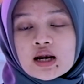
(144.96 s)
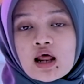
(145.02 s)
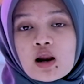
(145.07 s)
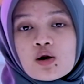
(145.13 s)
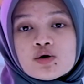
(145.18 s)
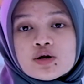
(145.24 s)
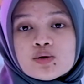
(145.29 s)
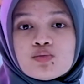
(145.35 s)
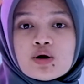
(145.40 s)

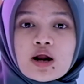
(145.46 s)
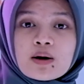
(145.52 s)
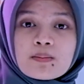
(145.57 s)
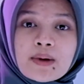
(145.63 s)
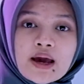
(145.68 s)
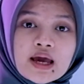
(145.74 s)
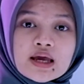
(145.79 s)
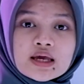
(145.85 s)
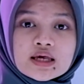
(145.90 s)
Lalu di bulan
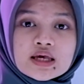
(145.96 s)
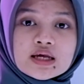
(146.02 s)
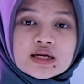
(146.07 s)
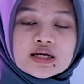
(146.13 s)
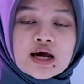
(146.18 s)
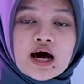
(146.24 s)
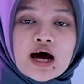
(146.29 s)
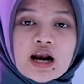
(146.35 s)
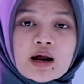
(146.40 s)
Mei
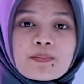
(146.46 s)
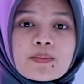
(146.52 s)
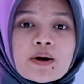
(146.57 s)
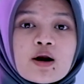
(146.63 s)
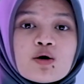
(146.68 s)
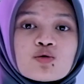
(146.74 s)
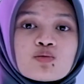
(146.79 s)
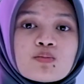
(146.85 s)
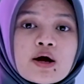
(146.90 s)

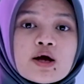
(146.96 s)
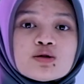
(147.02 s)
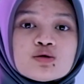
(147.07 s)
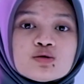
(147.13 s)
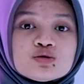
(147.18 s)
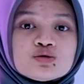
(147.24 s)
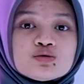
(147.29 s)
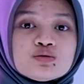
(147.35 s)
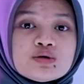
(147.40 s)
diharapkan rumah
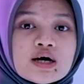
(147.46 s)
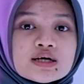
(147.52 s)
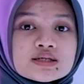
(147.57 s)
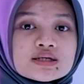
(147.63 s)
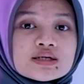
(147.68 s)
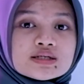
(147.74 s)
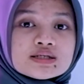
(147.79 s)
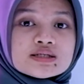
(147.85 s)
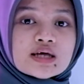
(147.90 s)
itu sudah
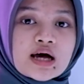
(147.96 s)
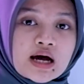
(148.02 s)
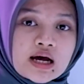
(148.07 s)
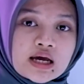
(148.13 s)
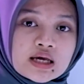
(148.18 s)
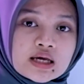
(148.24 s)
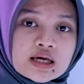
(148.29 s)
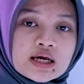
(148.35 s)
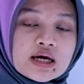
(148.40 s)

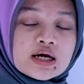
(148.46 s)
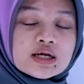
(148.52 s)
selesai